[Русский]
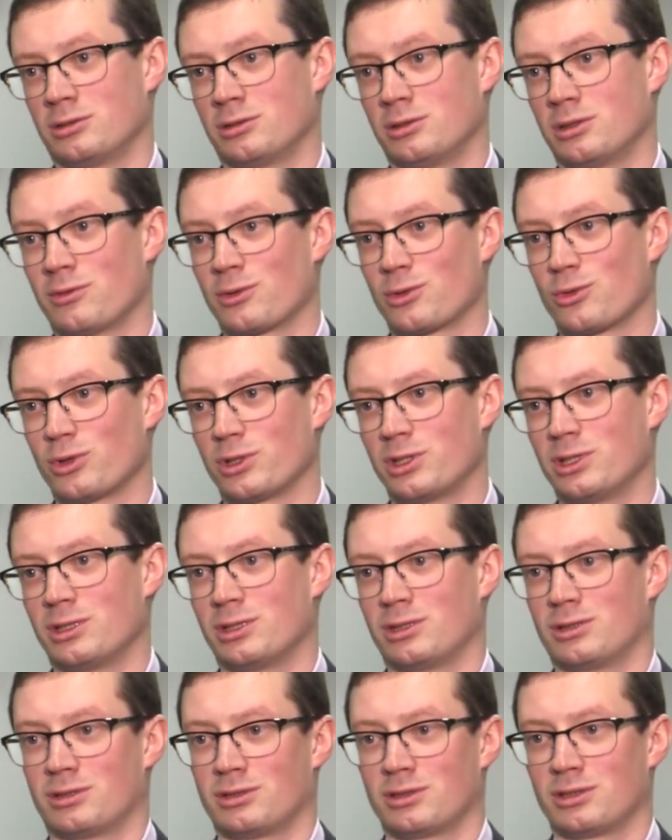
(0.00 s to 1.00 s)

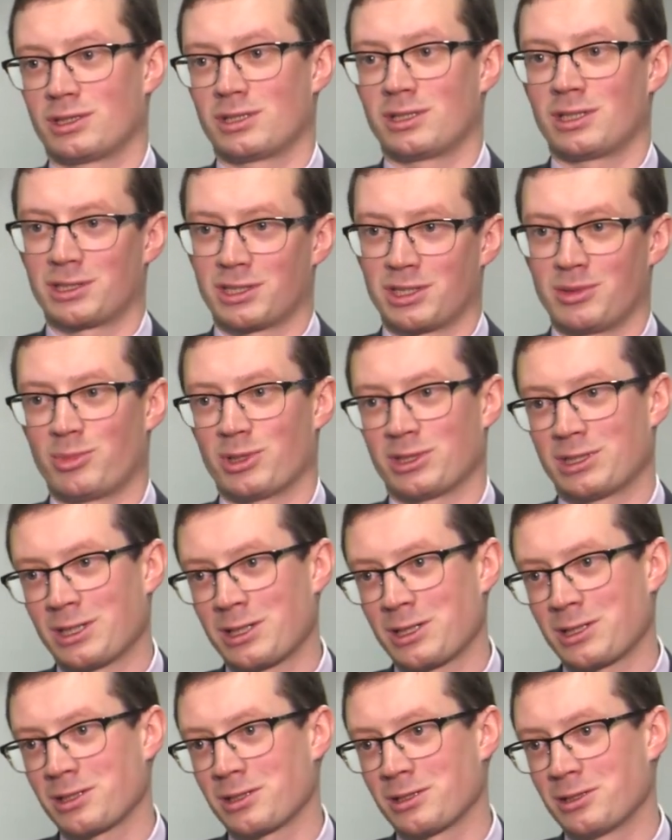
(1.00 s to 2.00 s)
новогодний сладкий
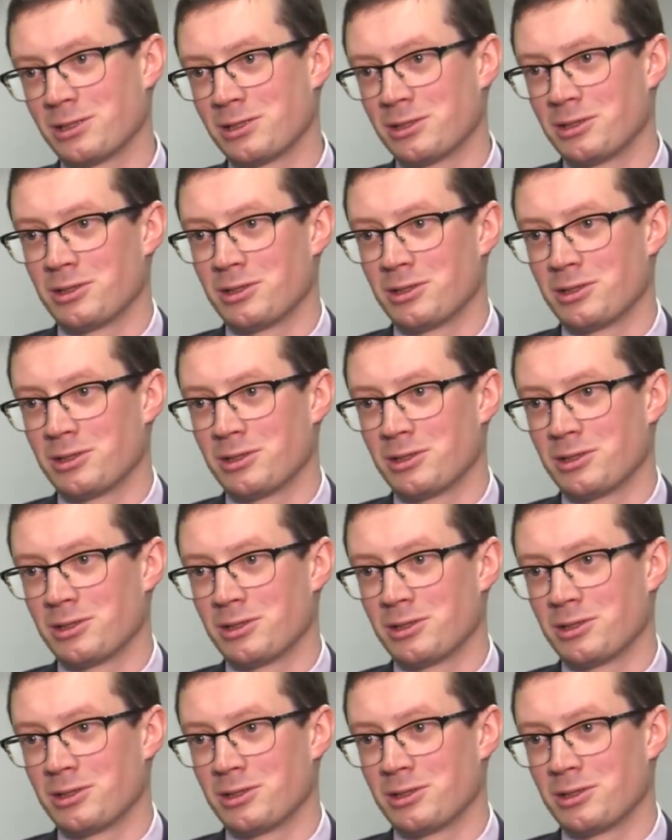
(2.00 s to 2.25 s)
подарок